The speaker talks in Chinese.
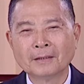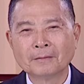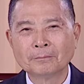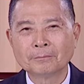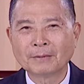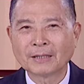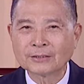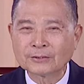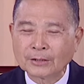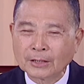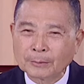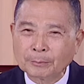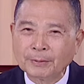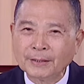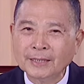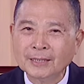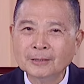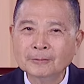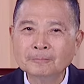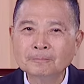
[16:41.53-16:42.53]
八岁的
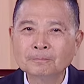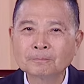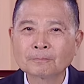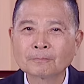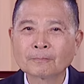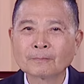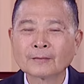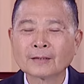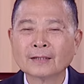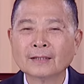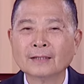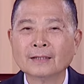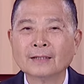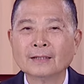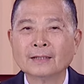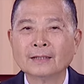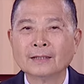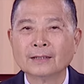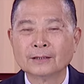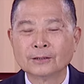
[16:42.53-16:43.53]
拼，
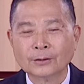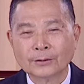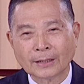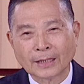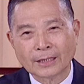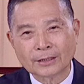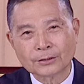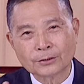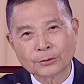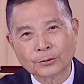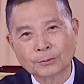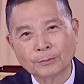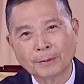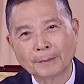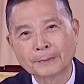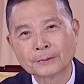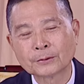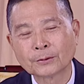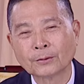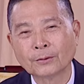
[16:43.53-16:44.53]
结果来的时候，跟妈
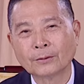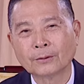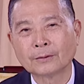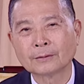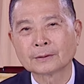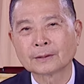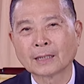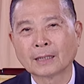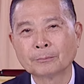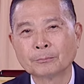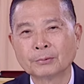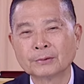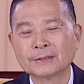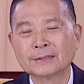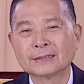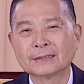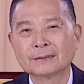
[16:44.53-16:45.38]
妈说：“他不